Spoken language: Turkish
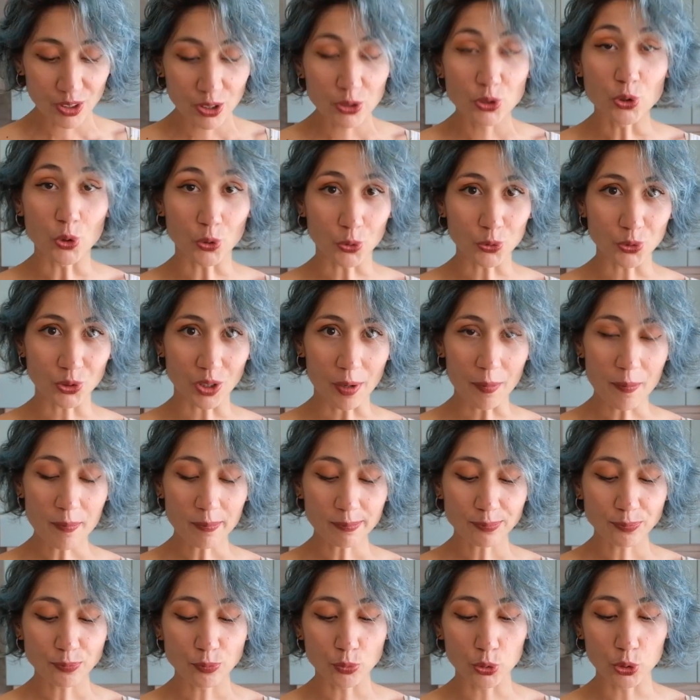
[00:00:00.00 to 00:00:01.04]
Çok güzel.
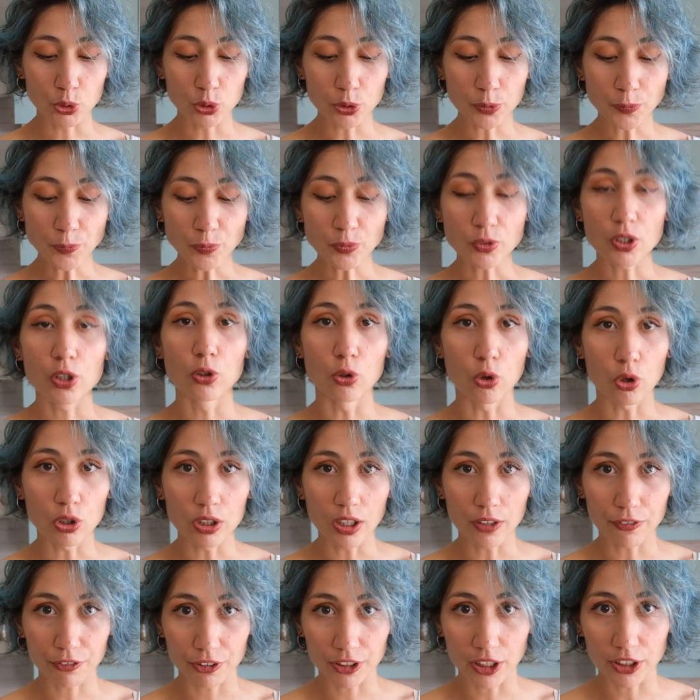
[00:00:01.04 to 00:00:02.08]
Bunu
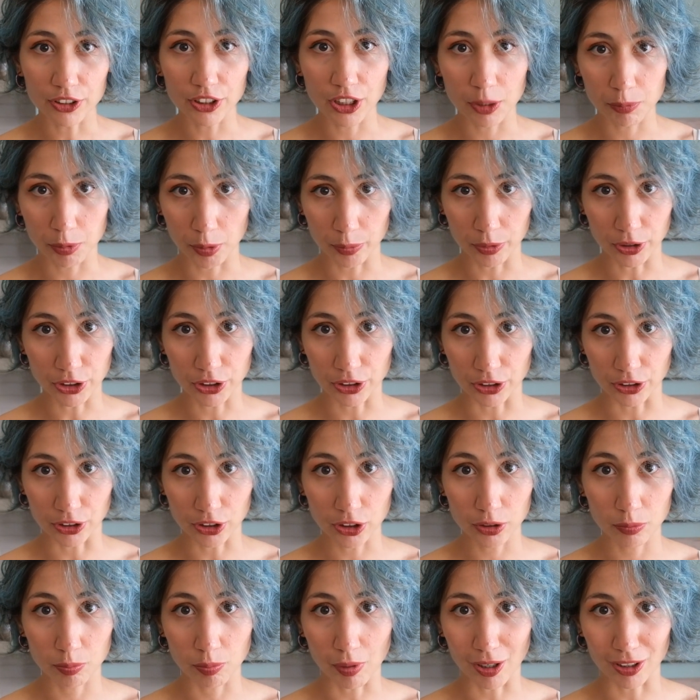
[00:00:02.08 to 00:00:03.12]
lorla falan da
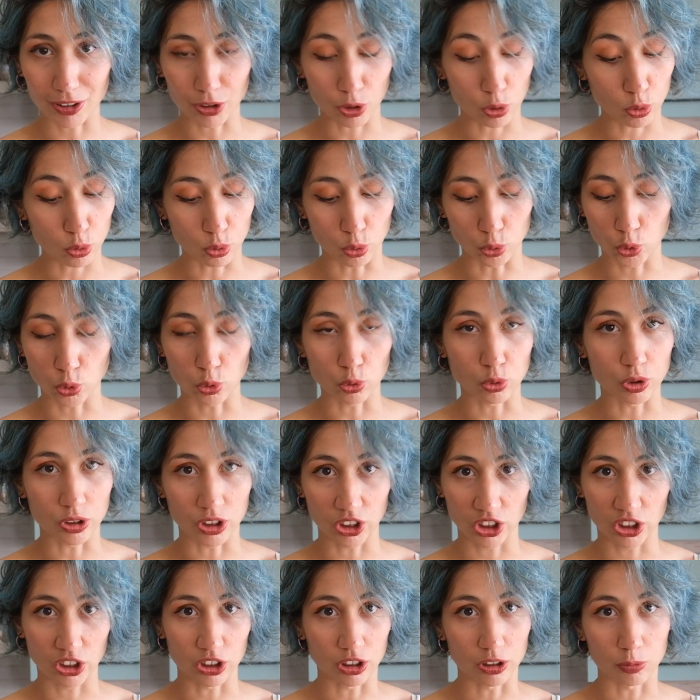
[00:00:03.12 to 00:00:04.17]
yapabilirsiniz. Ben loru çok
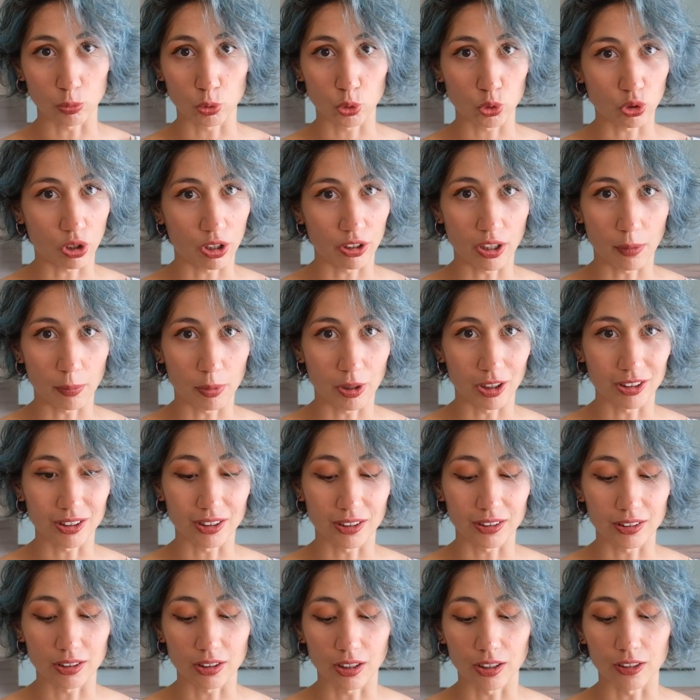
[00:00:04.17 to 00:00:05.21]
yakıştırdım şu an
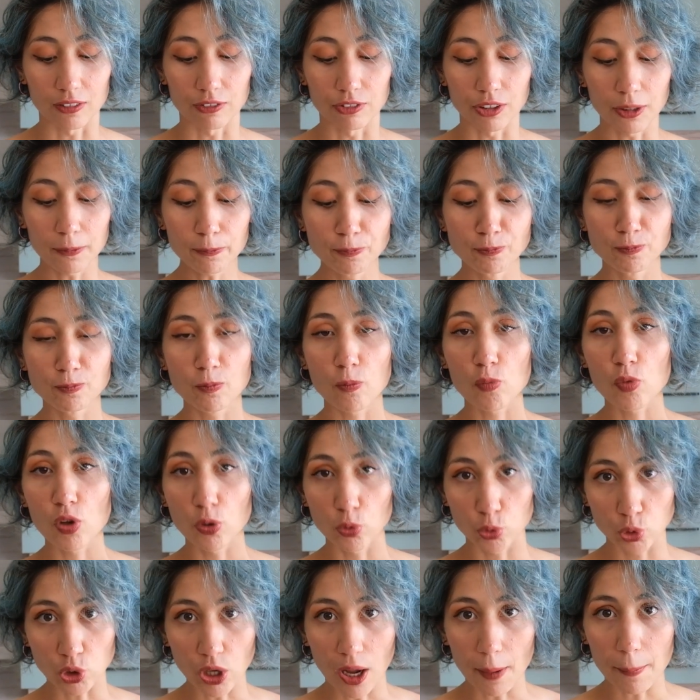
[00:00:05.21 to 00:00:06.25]
yaparken tarife.
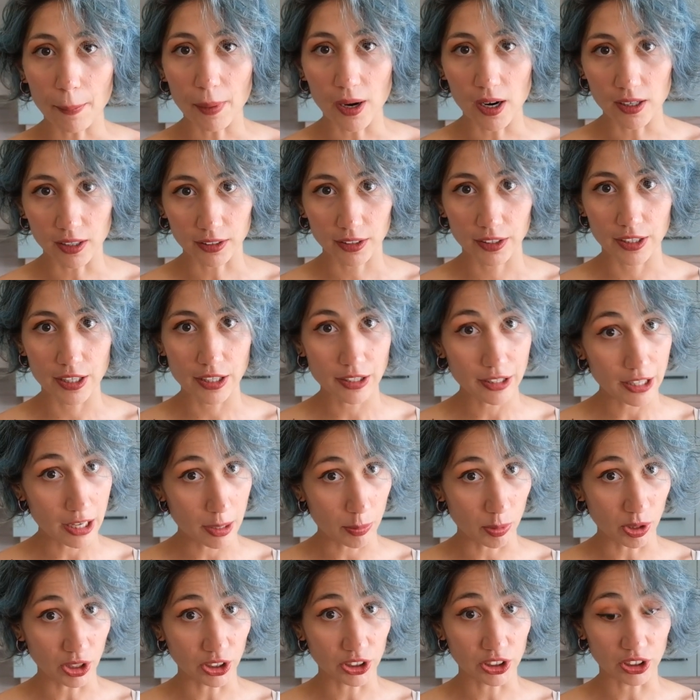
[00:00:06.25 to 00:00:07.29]
Güzel baharatlar
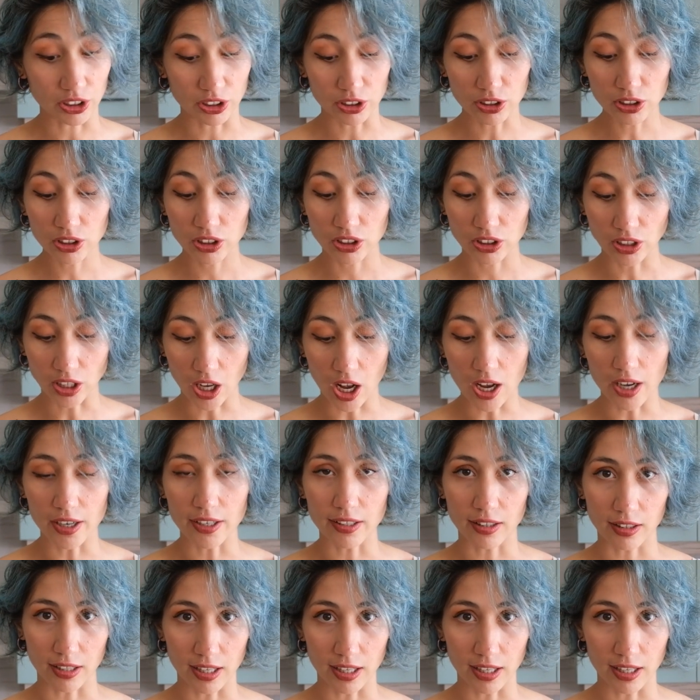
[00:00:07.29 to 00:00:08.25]
ekleyebilirsiniz. Gayet